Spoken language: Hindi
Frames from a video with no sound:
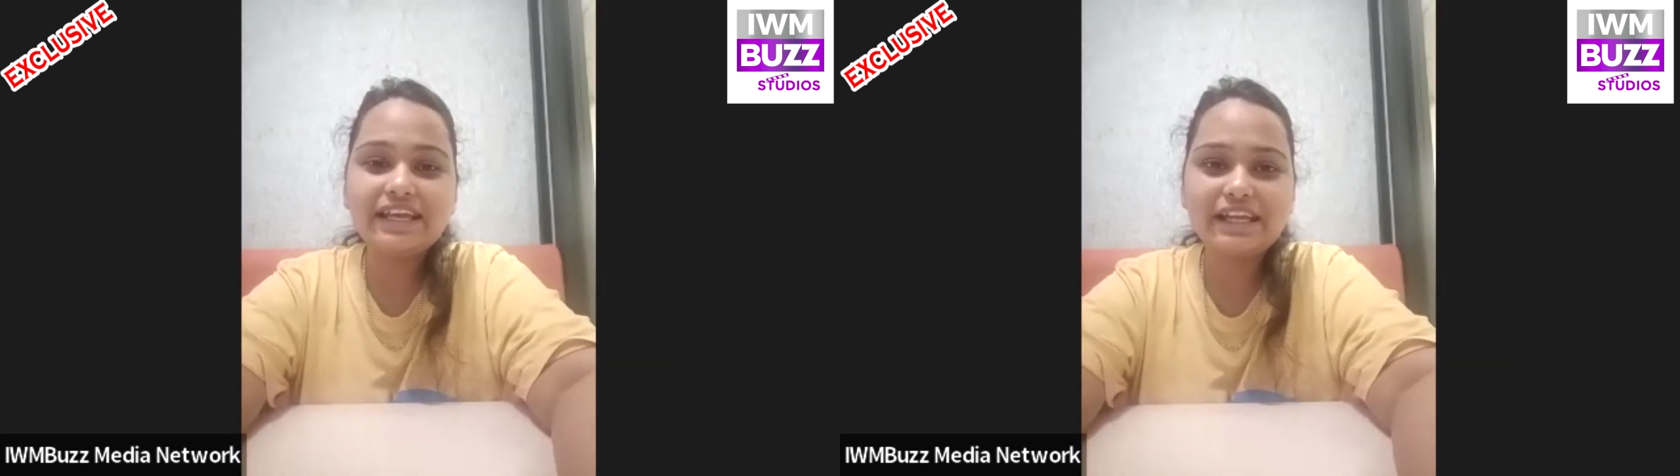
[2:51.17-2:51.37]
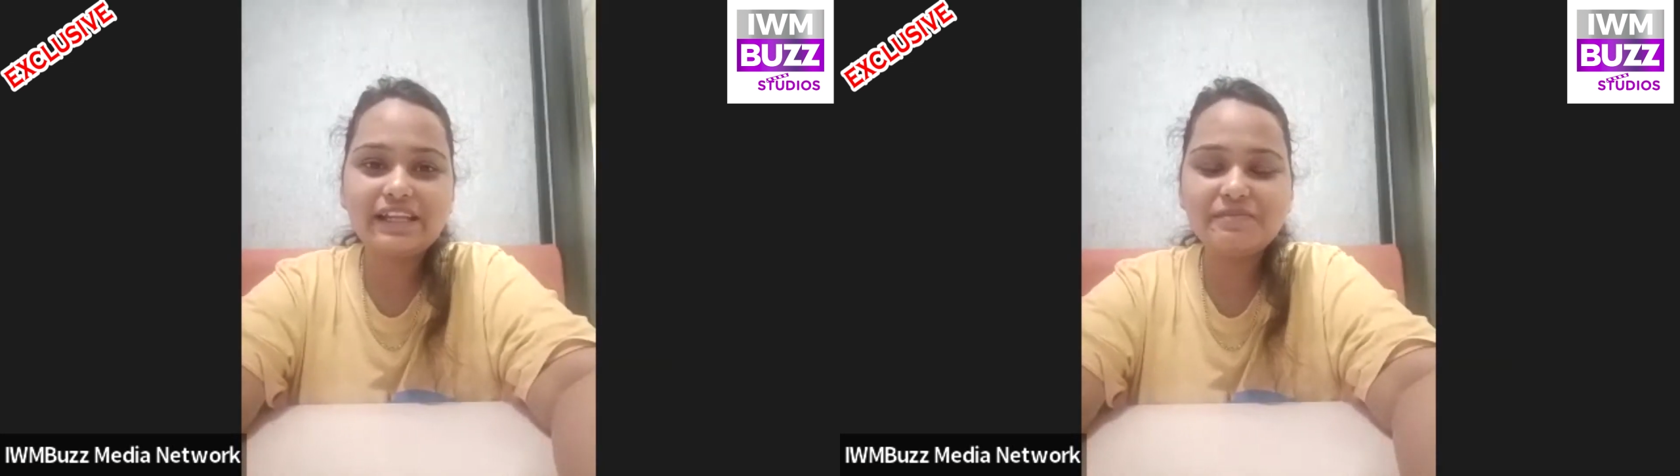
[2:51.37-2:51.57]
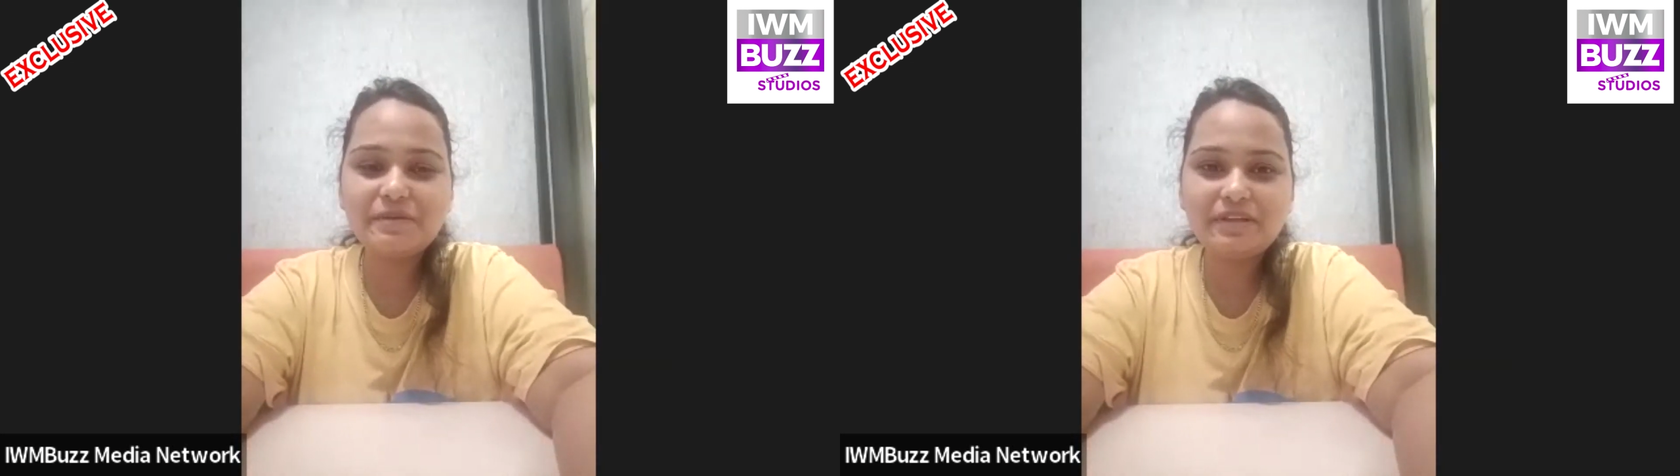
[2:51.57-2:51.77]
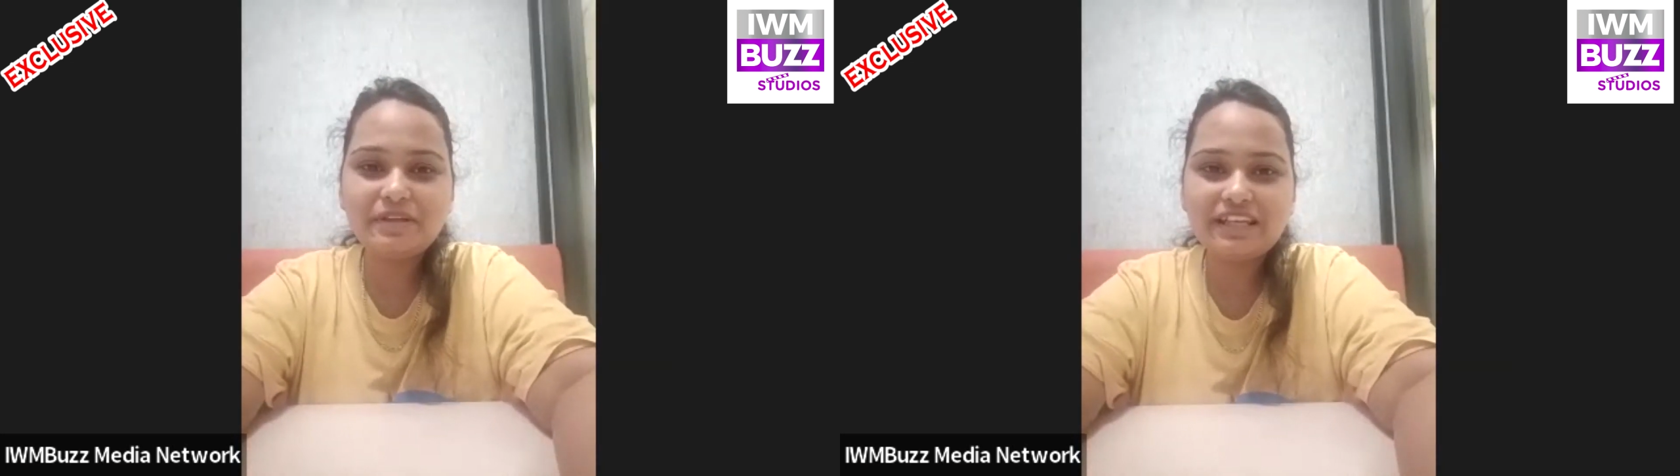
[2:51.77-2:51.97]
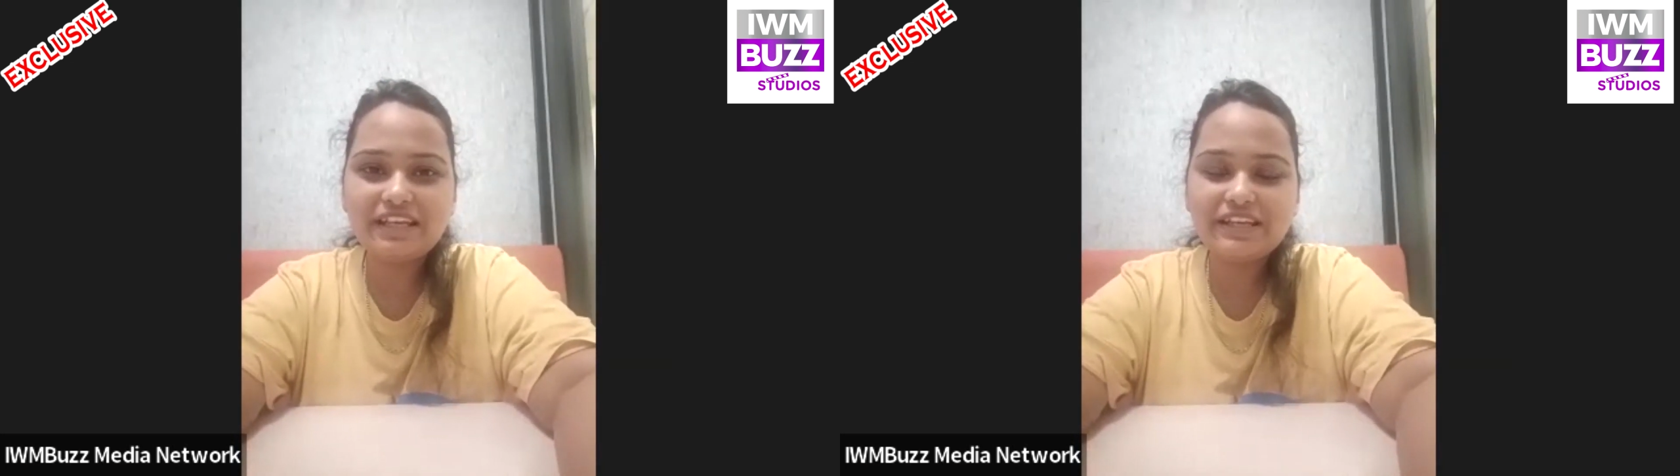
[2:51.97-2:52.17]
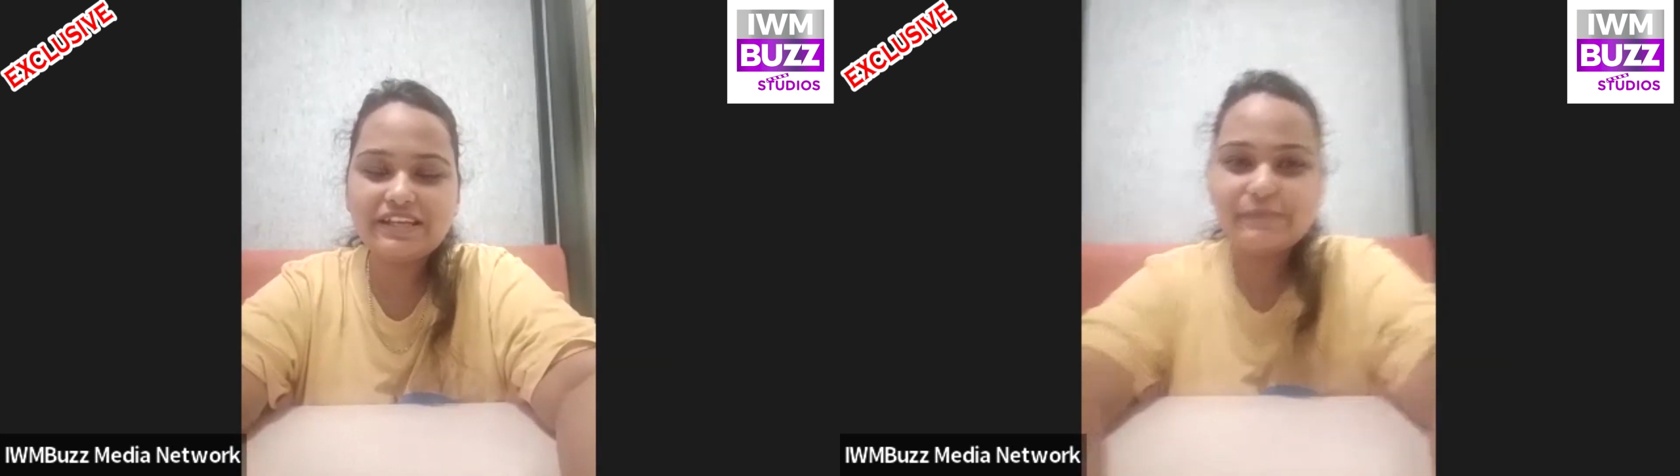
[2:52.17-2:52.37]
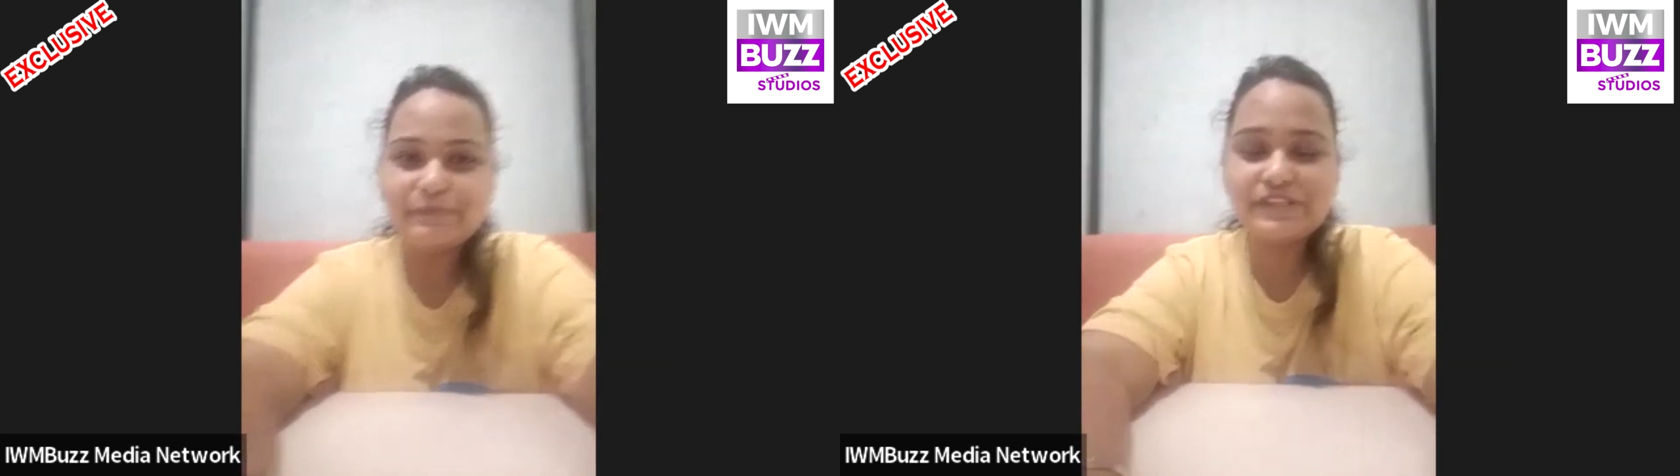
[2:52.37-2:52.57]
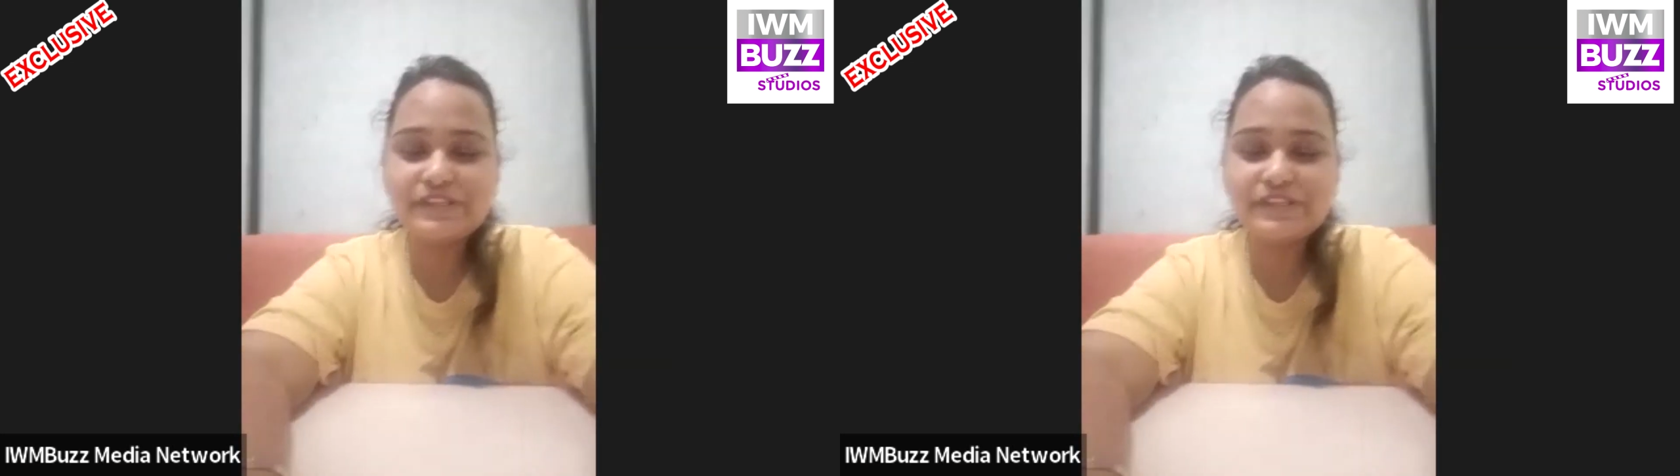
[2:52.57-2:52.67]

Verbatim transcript: हेल्प भी मिले हैं रेमू